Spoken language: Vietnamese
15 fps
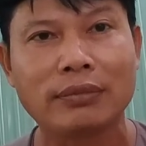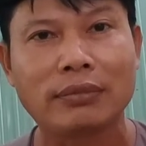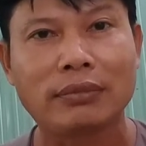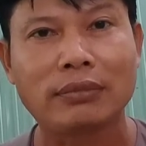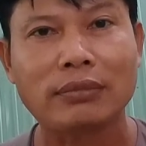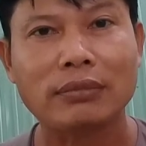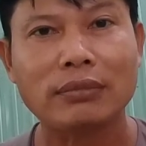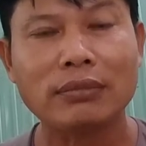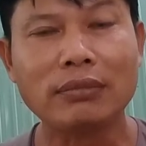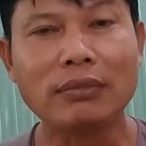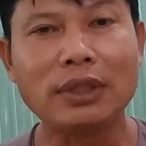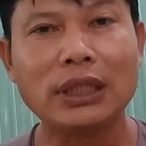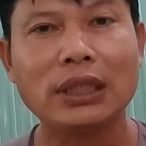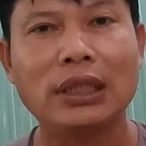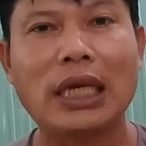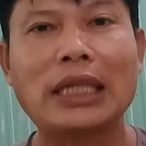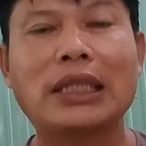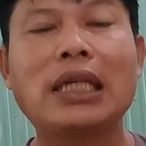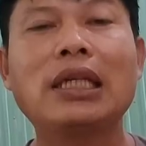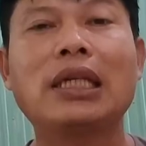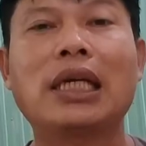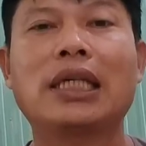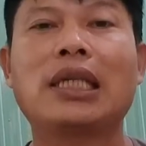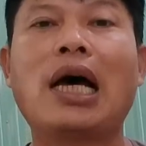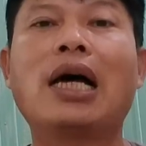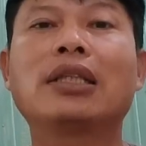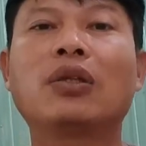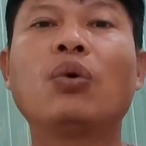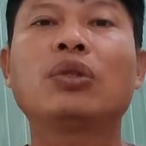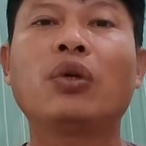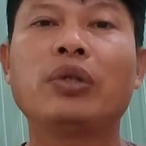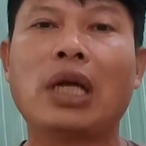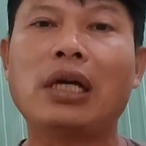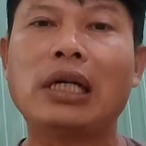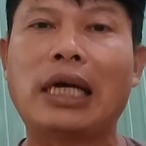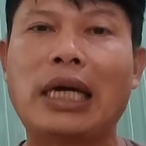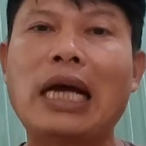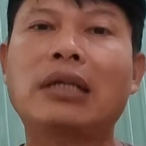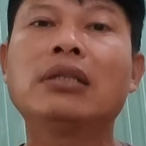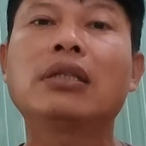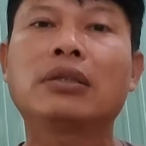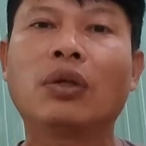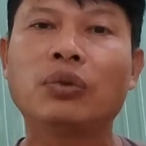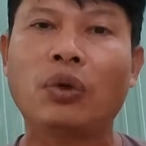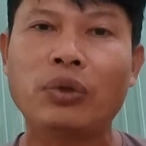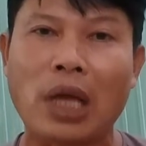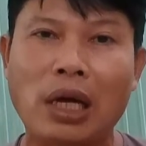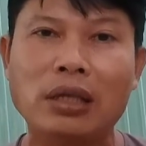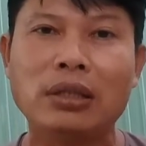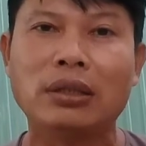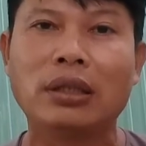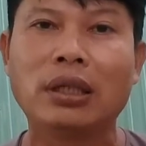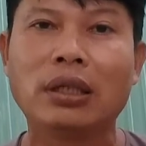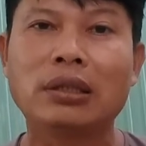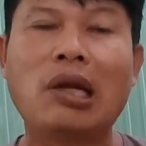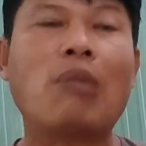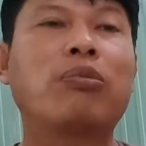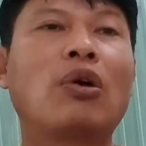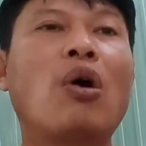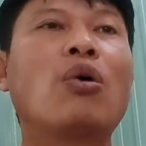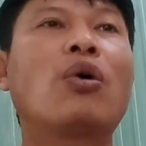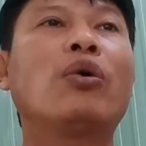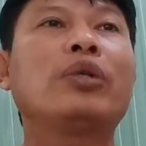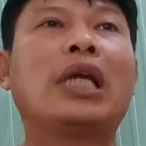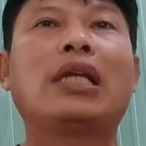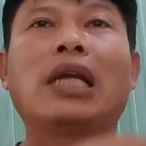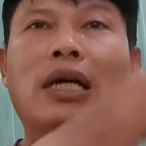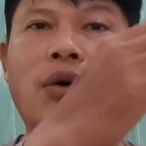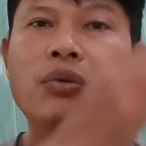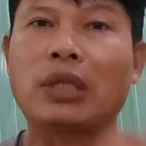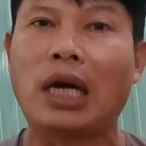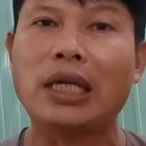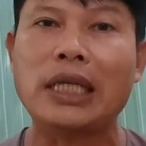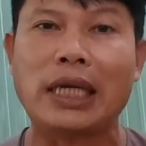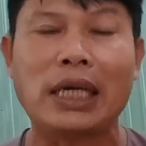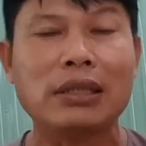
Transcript: Là tính là vợ tôi tôi giữ, là đất nước tôi tôi giữ, chồng cô cô dình là cô trở về đất nước bển đi.